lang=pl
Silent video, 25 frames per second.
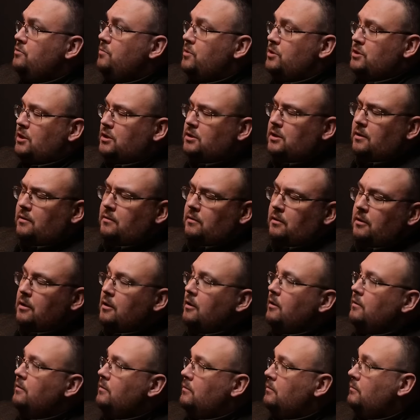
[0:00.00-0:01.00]
mieszkasz na,
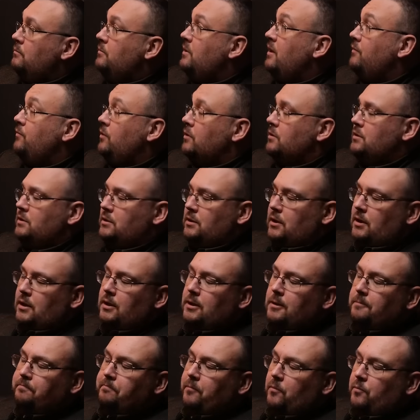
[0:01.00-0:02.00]
na wiosce,
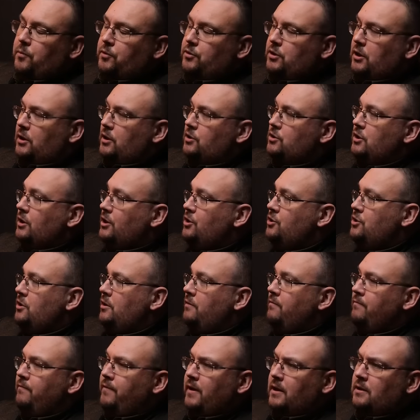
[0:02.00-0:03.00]
posiadasz jakiś
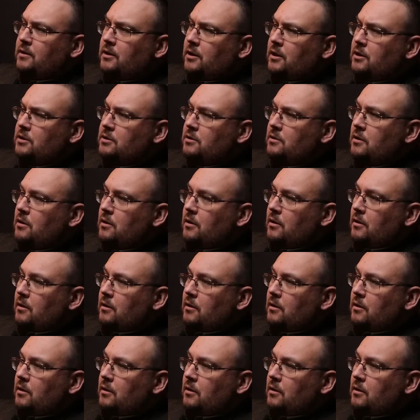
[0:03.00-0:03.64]
inwentarz.